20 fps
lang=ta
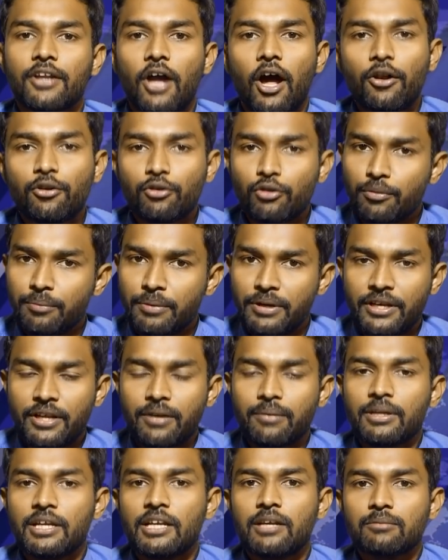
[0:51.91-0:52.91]
நானூறு
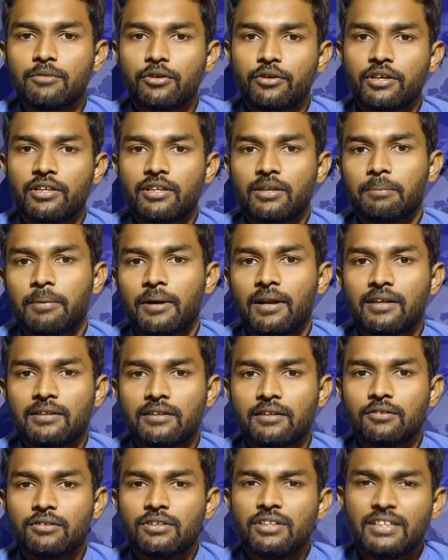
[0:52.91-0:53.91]
மீட்டர் நீளம் கொண்ட இந்த
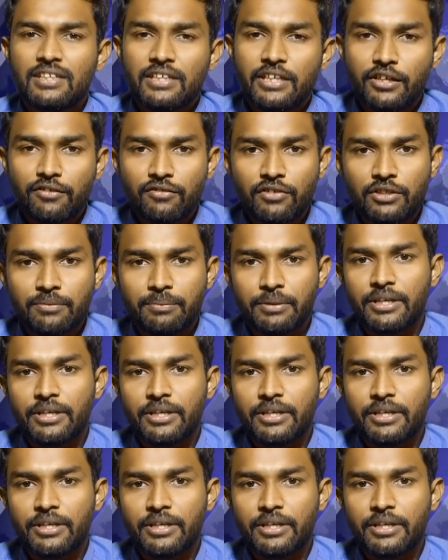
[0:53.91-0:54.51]
பாலத்தில் வந்து இருபது